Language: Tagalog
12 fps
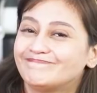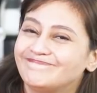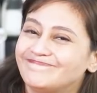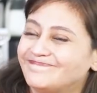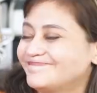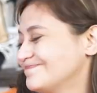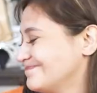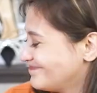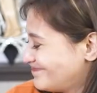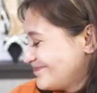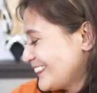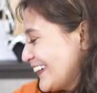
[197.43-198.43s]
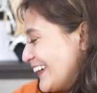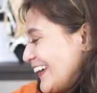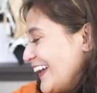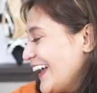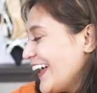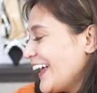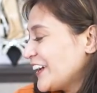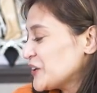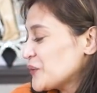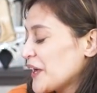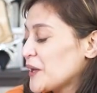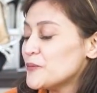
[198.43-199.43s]
Mm-hmm.
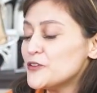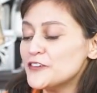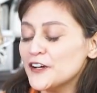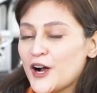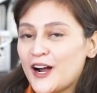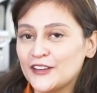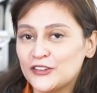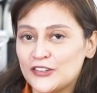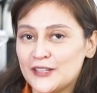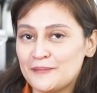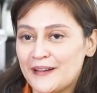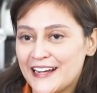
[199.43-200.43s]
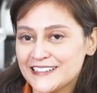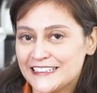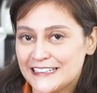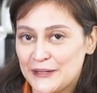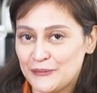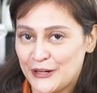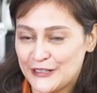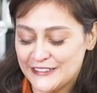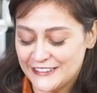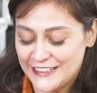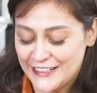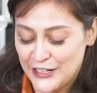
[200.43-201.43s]
anyway, moving on to the bags that I'm
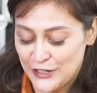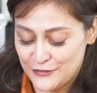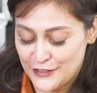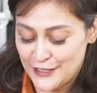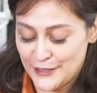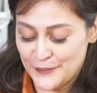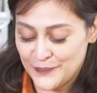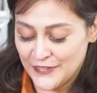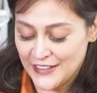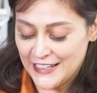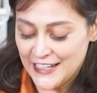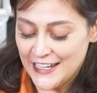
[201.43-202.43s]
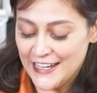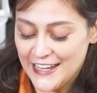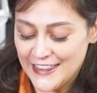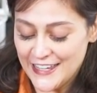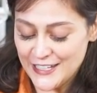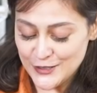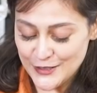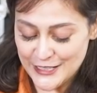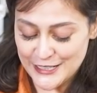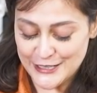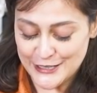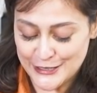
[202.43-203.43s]
currently loving. This one
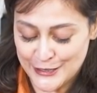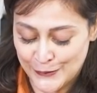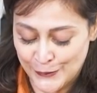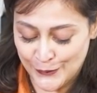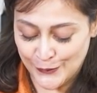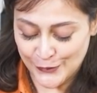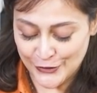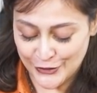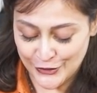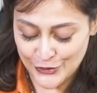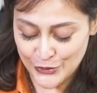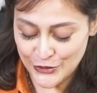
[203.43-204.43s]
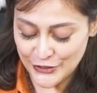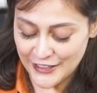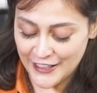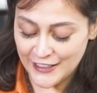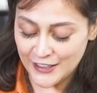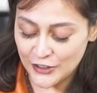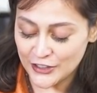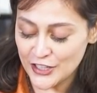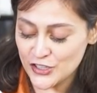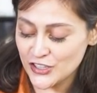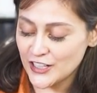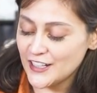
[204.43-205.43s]
is so cute. I
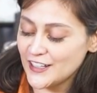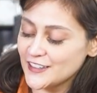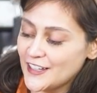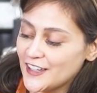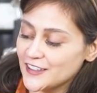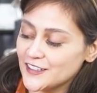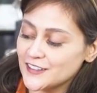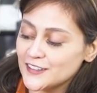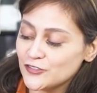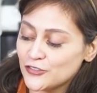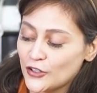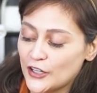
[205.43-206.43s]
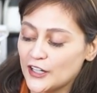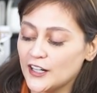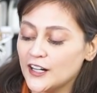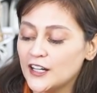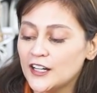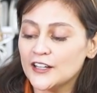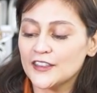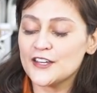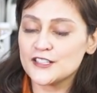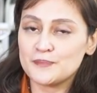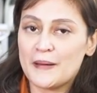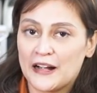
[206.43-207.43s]
originally intended for
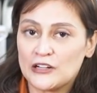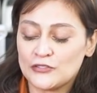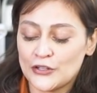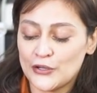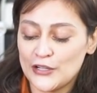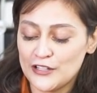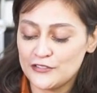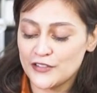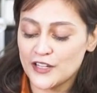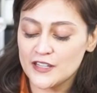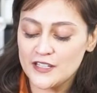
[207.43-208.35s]
this bag for Olivia.